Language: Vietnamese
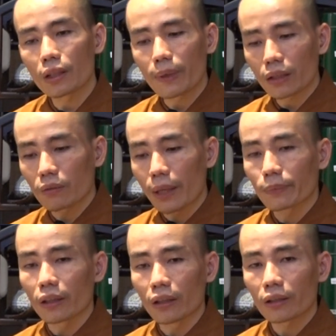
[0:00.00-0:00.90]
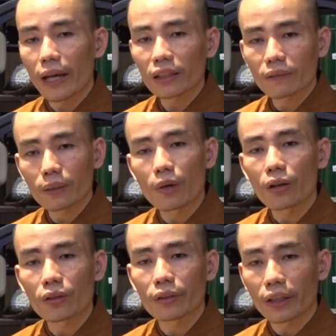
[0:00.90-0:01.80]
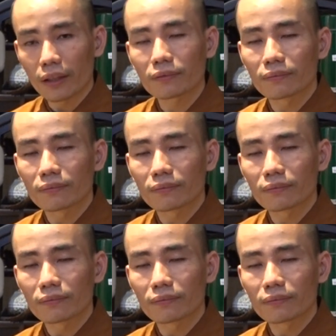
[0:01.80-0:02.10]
Ta bắt đầu làm thiện, ác ta phải bỏ rồi nha.